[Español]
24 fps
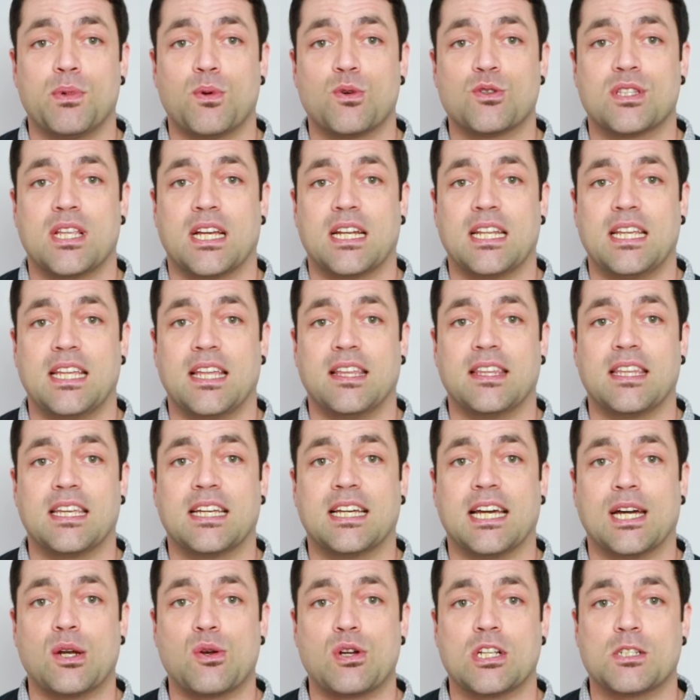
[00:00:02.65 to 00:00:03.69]
gustaría
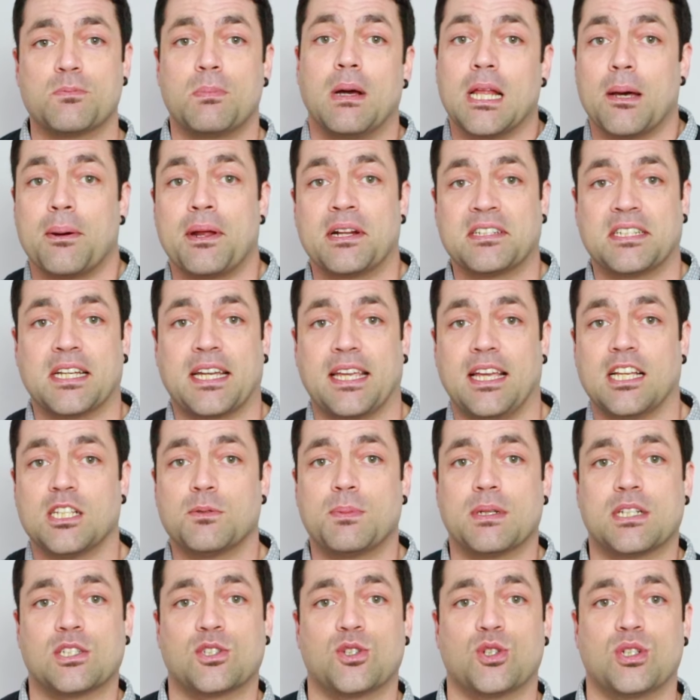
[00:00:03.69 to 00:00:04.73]
dedicar unas palabras a aquellas
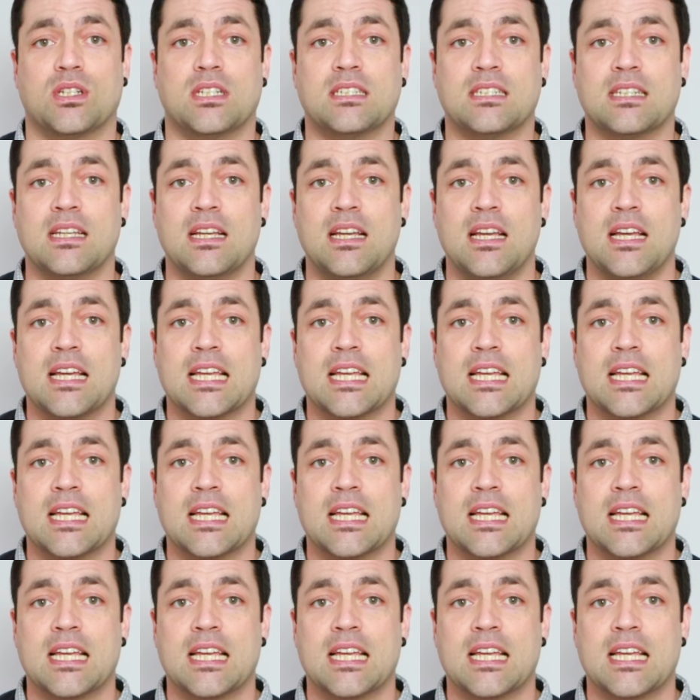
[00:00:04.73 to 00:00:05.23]
personas